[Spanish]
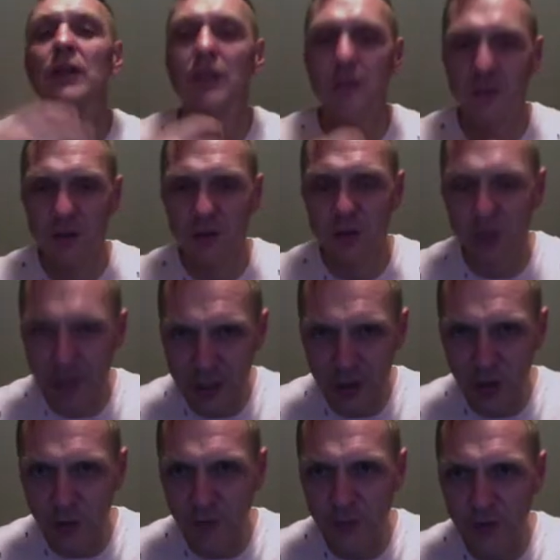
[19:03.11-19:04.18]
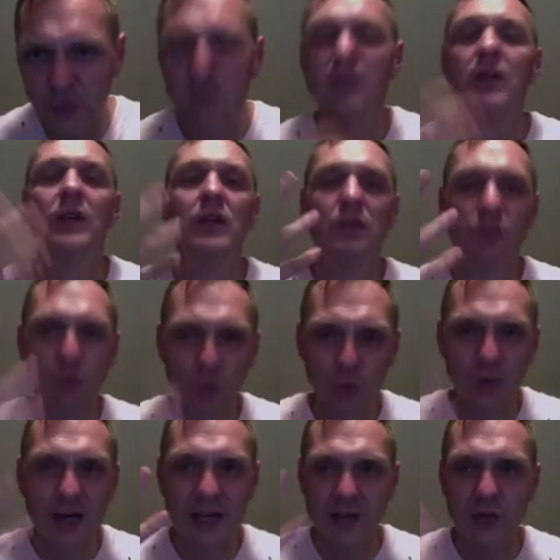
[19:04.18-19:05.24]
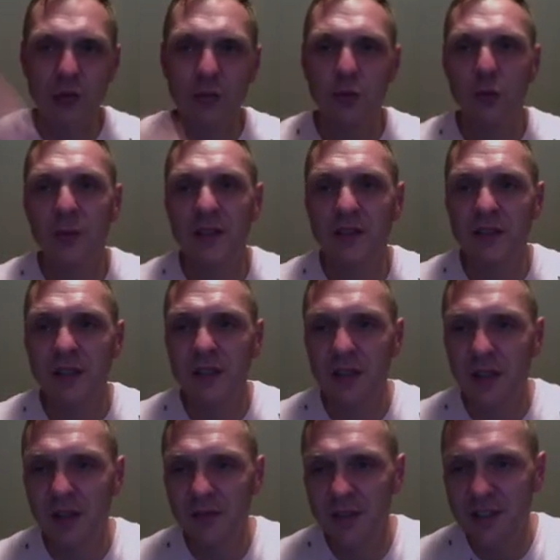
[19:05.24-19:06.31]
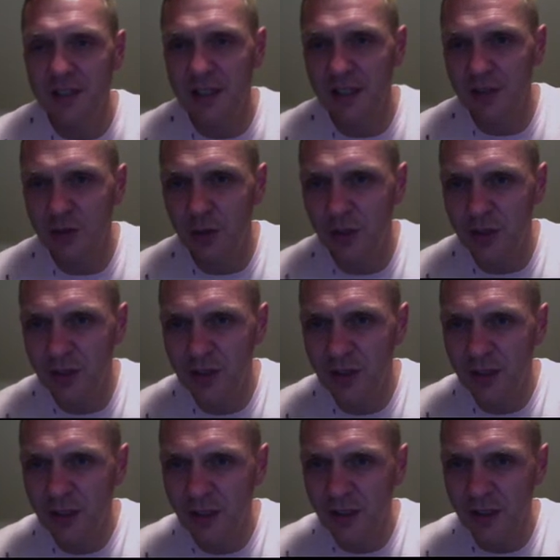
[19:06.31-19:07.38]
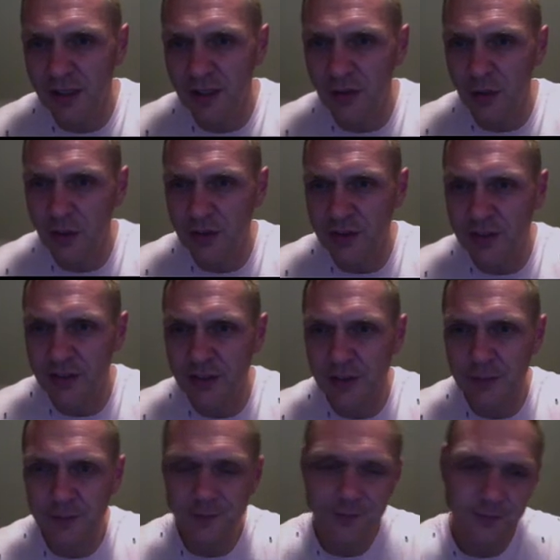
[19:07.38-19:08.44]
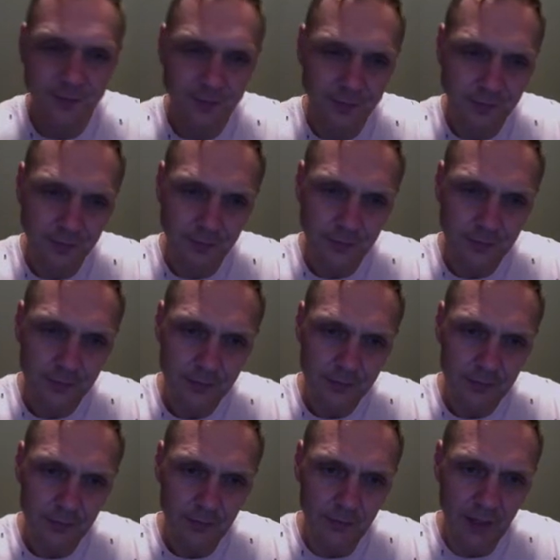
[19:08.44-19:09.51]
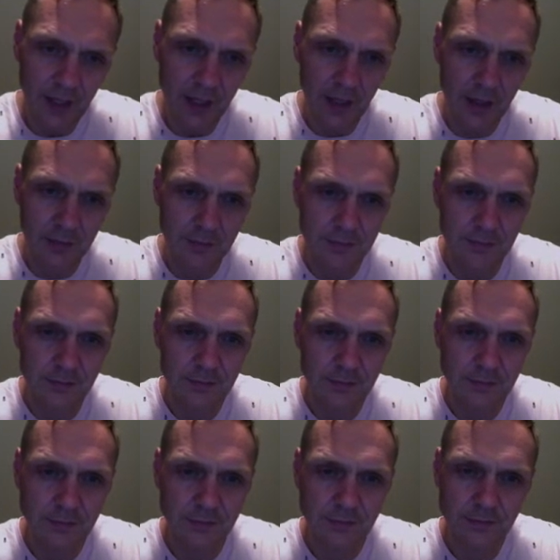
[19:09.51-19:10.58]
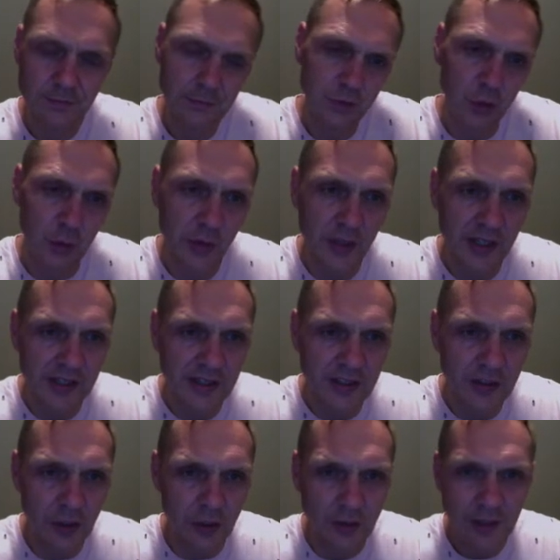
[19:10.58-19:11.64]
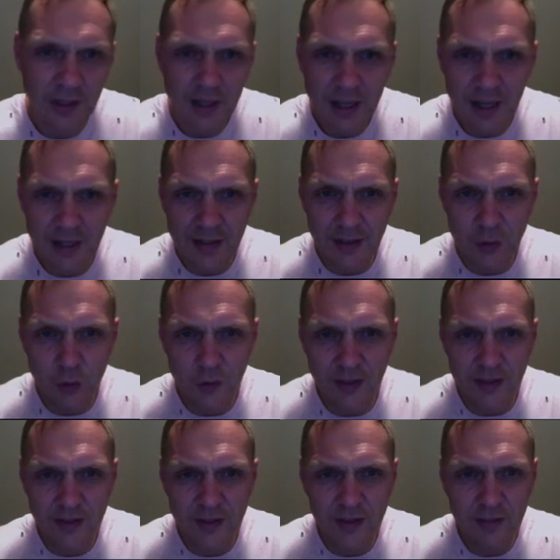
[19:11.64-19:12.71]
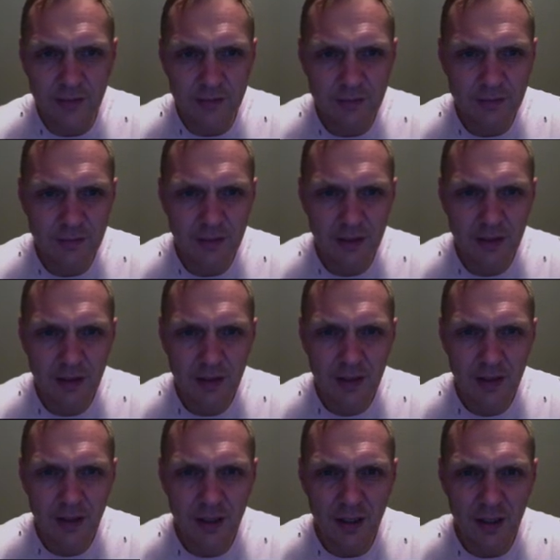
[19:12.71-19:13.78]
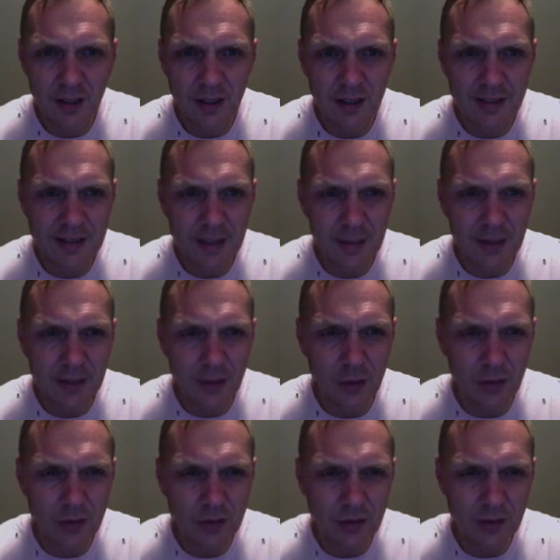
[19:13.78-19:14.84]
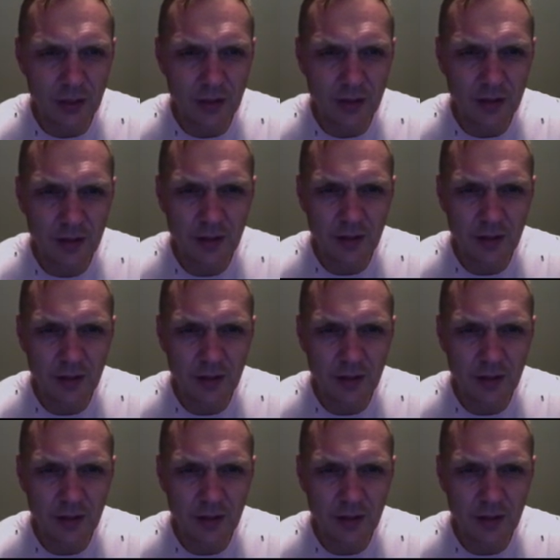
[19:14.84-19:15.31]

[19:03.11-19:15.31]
Yo la compro, tú haz tus propias investigaciones y entonces um, toma una decisión. Aquí tú ves eh, está hablando, ¿sí?